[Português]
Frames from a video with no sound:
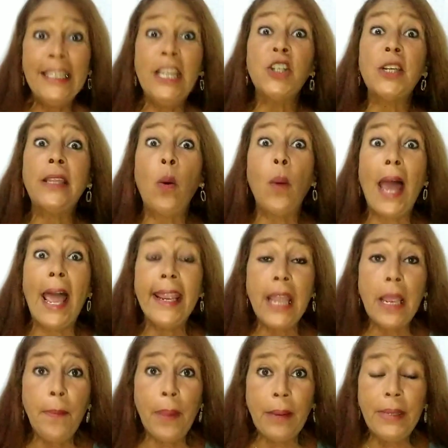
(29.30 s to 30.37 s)
Deixa teu
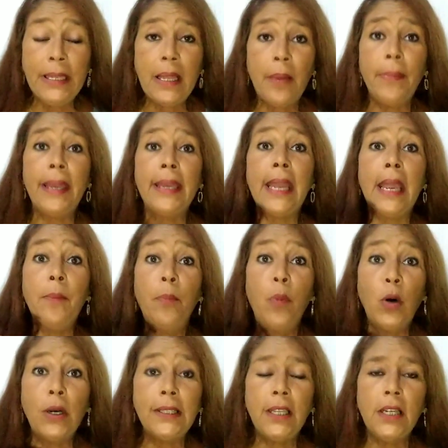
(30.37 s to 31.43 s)
like aí para mim também, é
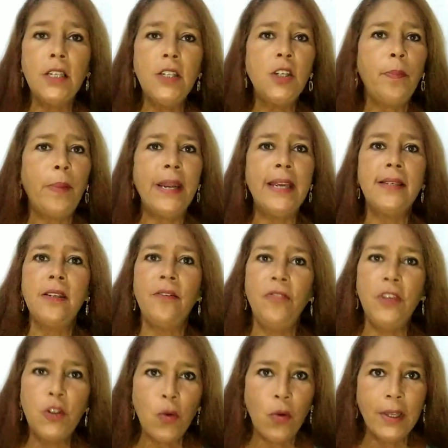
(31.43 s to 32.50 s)
importante para esse
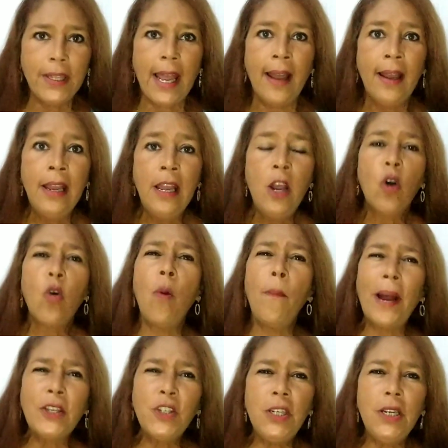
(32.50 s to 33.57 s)
vídeo rodar.
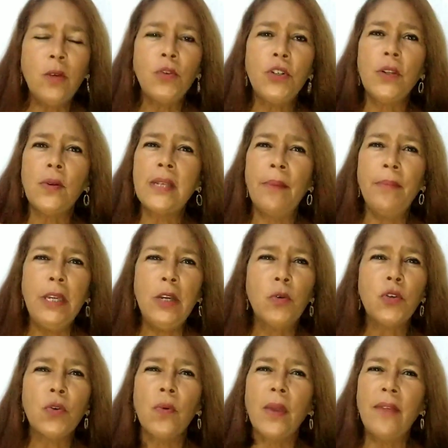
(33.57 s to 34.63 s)
Compartilha com os teus
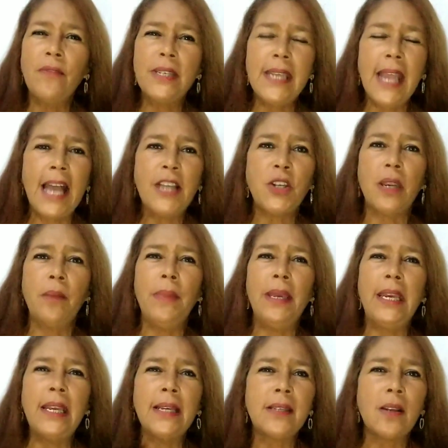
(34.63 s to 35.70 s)
amigos, com quem você acha que
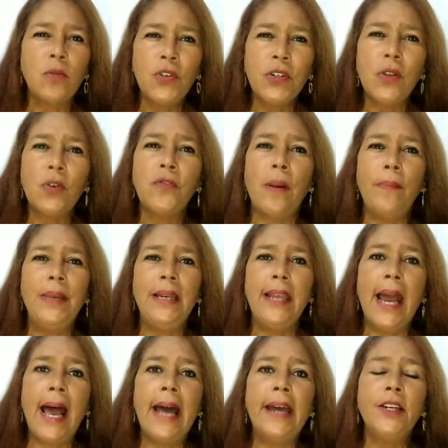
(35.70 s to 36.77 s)
mereça, com os teus
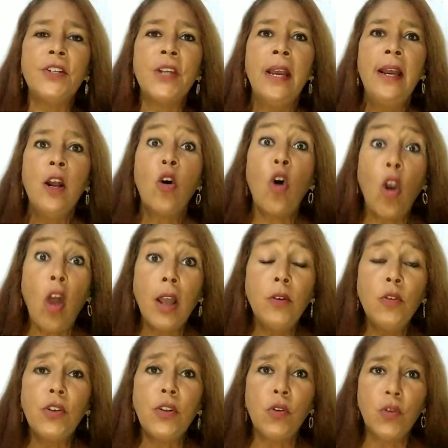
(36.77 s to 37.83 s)
familiares.
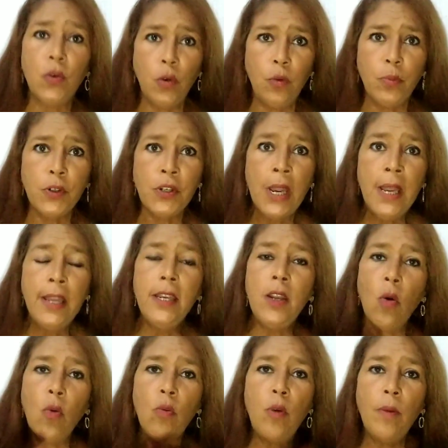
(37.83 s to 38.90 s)
Coloca nos teus grupos.
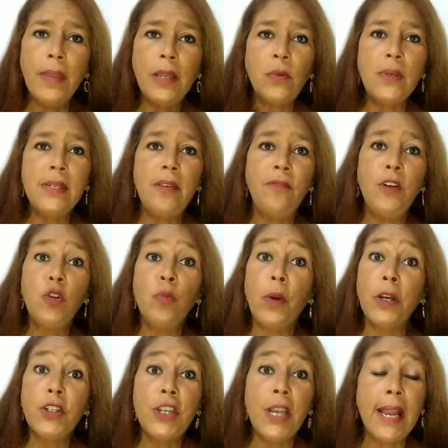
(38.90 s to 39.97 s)
Em algum momento esse vídeo
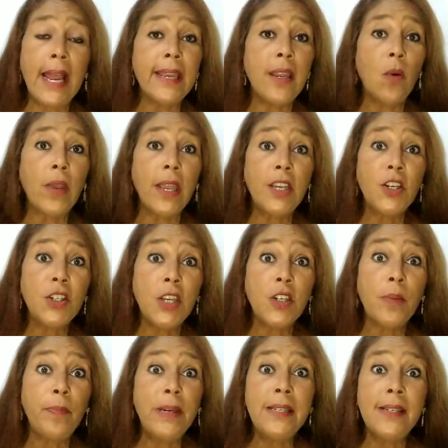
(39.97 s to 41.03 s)
pode chegar em alguém que
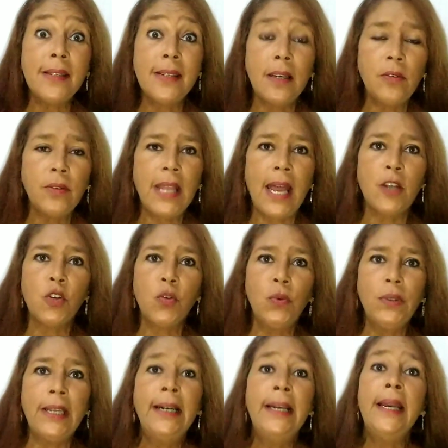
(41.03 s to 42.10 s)
esteja precisando da
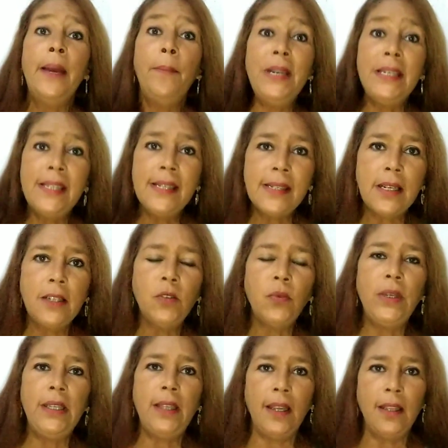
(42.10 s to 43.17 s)
ajuda,
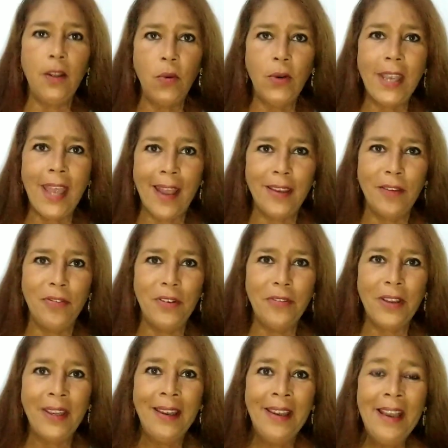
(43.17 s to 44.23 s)
precisando entender o que é que
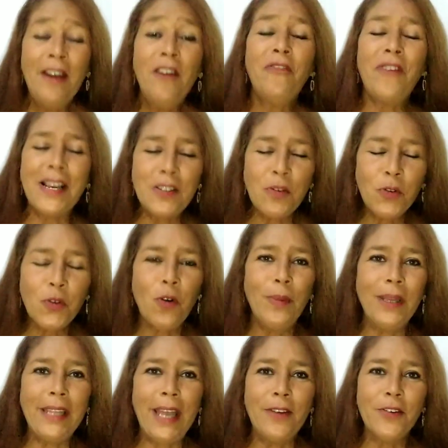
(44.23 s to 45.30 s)
vive façam os
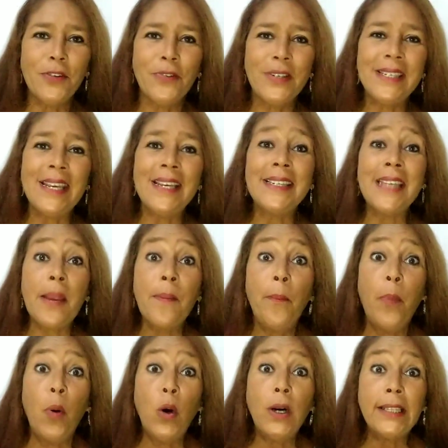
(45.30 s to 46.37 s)
comentários de vocês. É
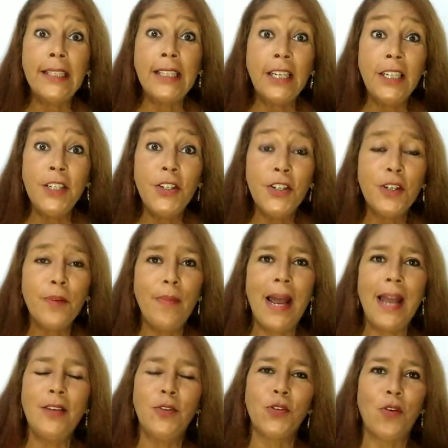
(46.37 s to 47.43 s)
importante
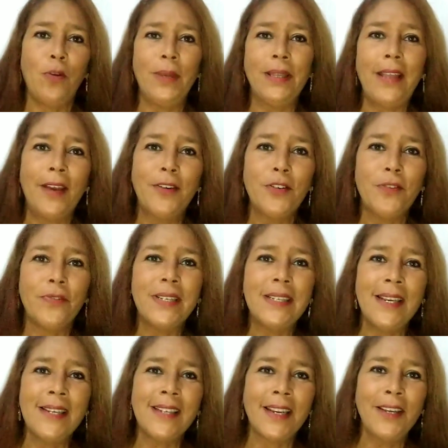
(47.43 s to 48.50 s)
demais os comentários de
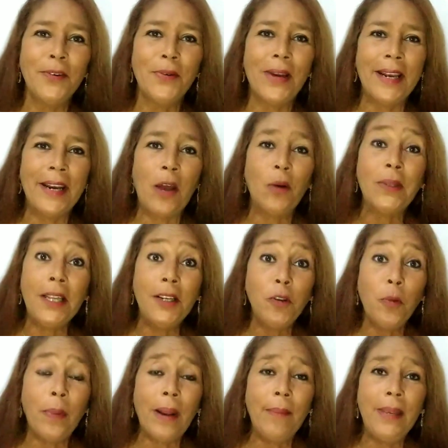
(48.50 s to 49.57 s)
vocês aqui no canal,
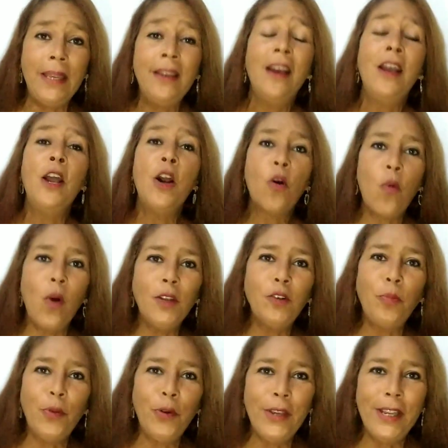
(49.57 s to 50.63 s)
tanto para mim
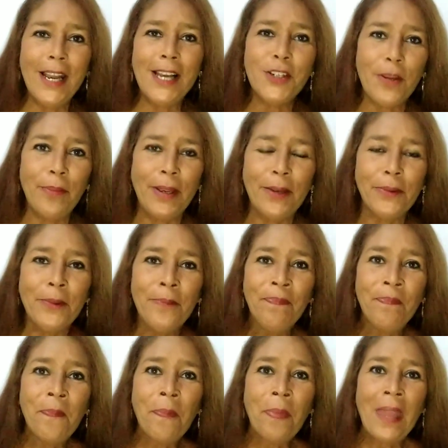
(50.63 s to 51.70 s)
quanto para o engajamento.
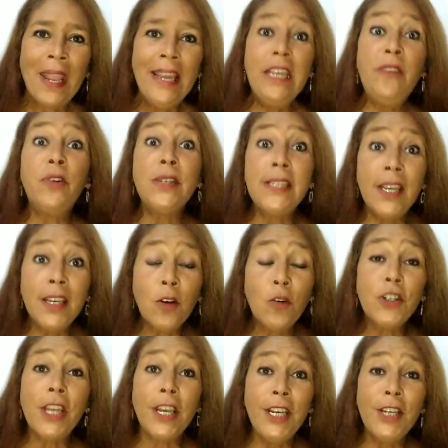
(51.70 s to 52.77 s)
E você que
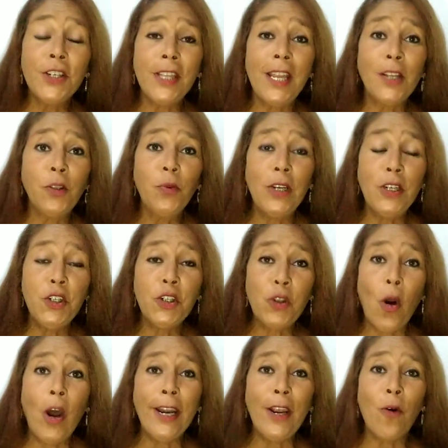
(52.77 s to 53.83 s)
gostaria de ter a tua
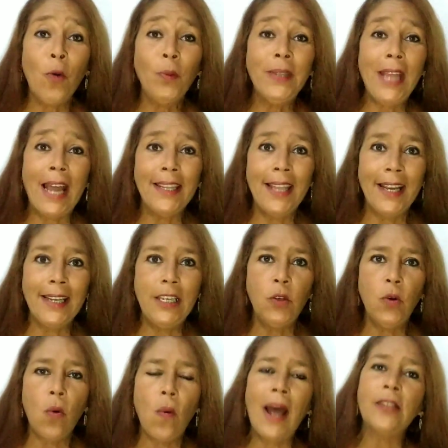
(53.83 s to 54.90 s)
história contada aqui
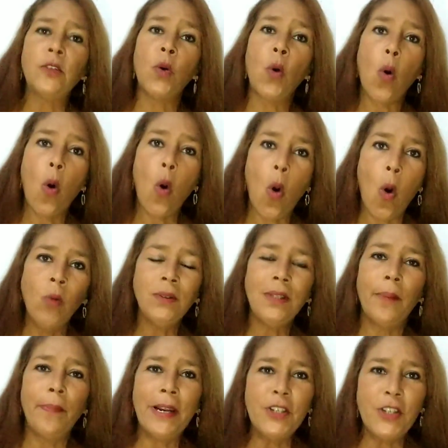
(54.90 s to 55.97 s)
no quadro,
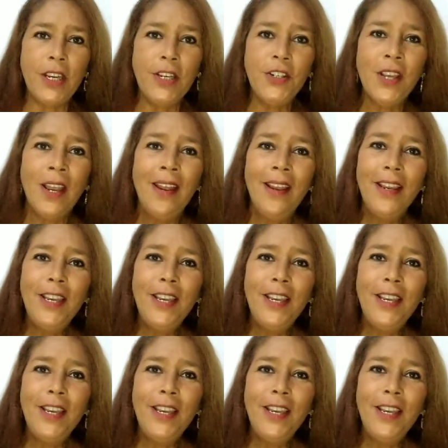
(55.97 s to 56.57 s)
conta pra gente.